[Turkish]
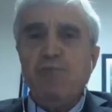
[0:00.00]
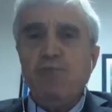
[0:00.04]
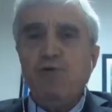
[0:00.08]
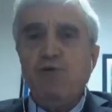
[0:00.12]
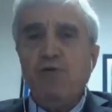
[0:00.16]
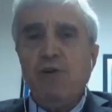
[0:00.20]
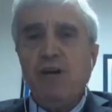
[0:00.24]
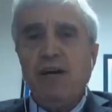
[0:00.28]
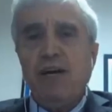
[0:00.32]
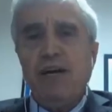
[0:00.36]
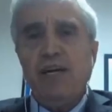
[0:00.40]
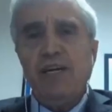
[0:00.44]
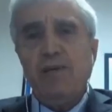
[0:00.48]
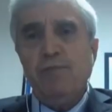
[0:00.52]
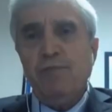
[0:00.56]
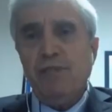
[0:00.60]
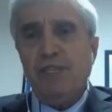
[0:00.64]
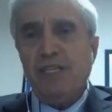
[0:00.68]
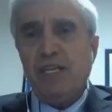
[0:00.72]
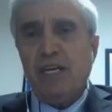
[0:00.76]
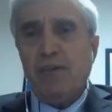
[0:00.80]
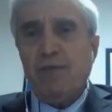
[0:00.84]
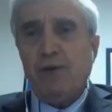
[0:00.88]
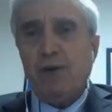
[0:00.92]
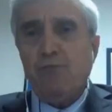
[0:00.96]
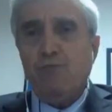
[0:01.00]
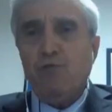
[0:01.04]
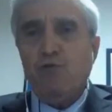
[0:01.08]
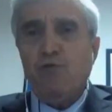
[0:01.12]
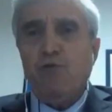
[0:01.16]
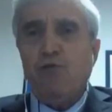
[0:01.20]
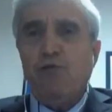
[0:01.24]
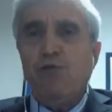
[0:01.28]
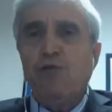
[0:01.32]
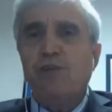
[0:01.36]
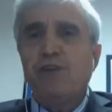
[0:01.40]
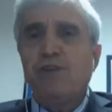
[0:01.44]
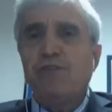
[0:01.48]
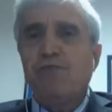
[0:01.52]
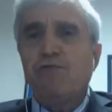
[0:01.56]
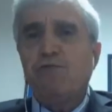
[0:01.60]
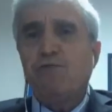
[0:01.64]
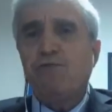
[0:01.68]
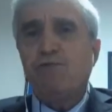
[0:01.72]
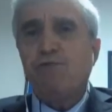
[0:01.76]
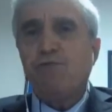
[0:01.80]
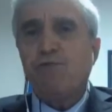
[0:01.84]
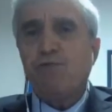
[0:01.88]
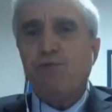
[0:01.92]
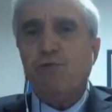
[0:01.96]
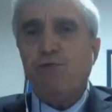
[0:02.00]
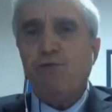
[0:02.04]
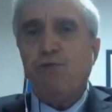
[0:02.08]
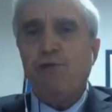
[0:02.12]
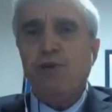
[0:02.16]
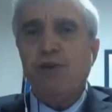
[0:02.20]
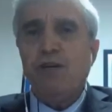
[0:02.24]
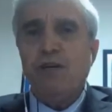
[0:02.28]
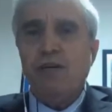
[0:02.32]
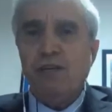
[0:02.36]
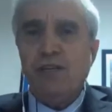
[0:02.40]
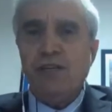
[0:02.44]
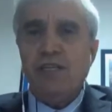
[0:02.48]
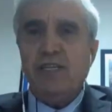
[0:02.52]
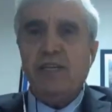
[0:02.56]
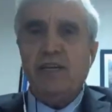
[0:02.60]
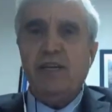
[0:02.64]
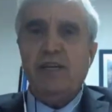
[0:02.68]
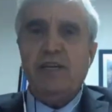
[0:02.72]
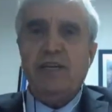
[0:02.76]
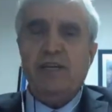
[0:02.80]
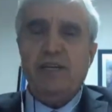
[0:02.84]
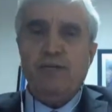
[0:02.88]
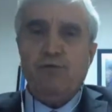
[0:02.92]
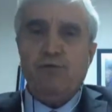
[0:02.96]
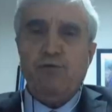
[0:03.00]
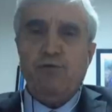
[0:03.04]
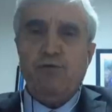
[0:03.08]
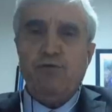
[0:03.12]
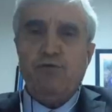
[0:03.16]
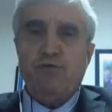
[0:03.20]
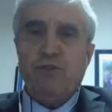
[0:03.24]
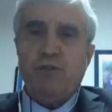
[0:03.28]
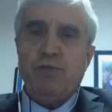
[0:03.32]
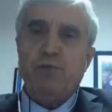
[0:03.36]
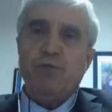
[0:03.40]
bu ayrı bir dava. Bu onların sorunu niteliğine dönüştü.